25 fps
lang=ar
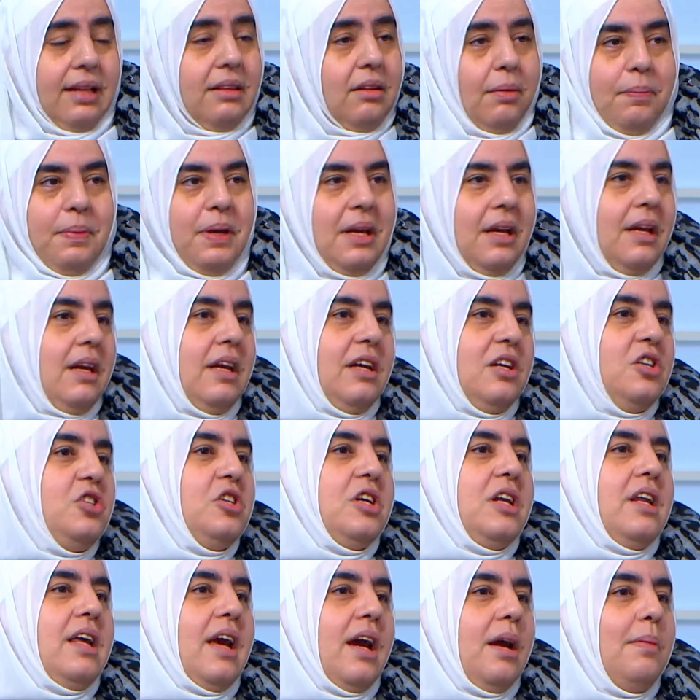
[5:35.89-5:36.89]
طبيعي يجي
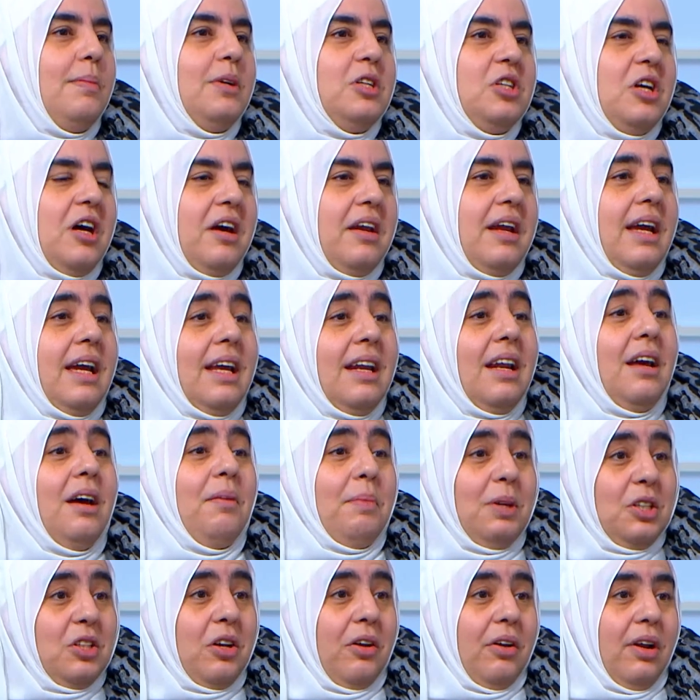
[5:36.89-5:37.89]
لي هي المشاعر احنا
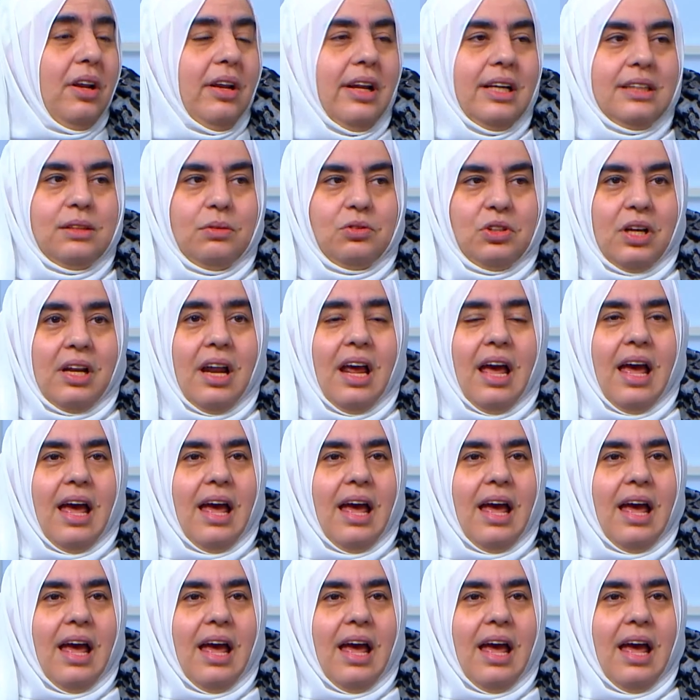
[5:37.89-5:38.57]
بشر الله عز وجل